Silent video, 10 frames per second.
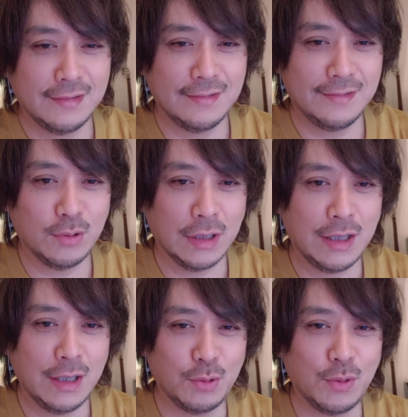育
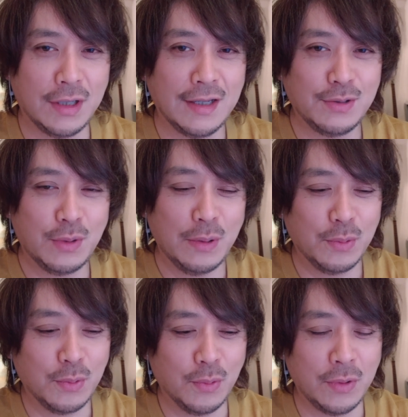てるというかな、それ
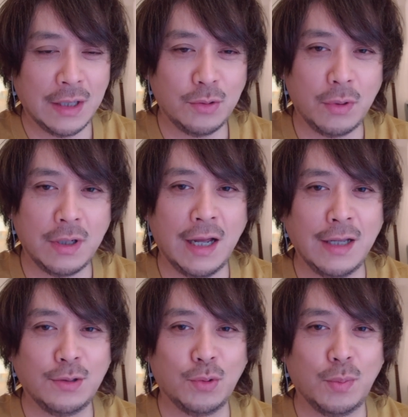をこう親のとこに返
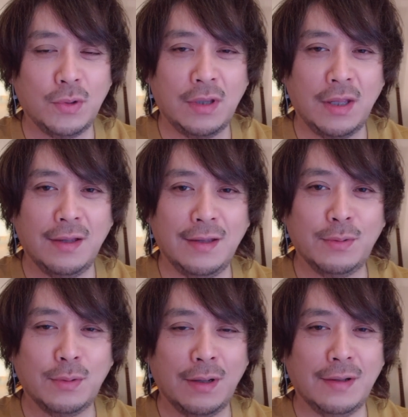そうと思って、い
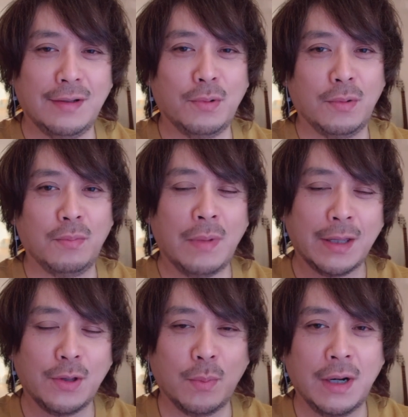ろんな、こう、
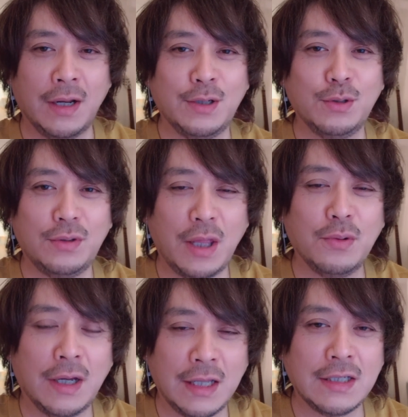巻き込まれていくってい
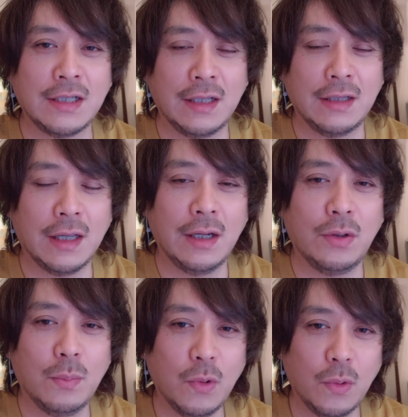う話なんだけれ
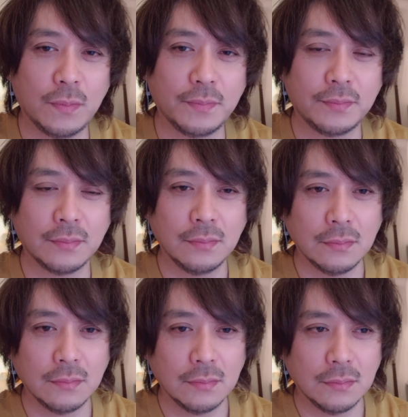ども、
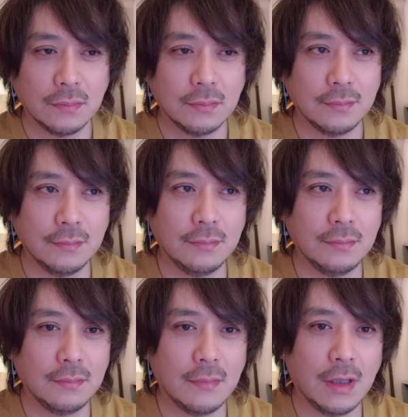う
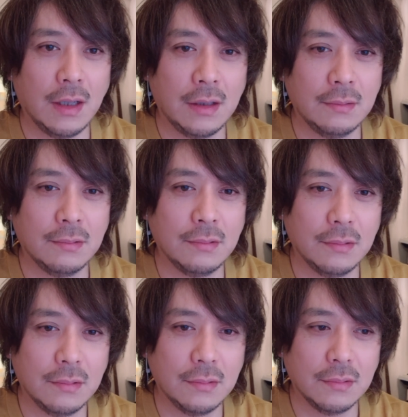ん、あの、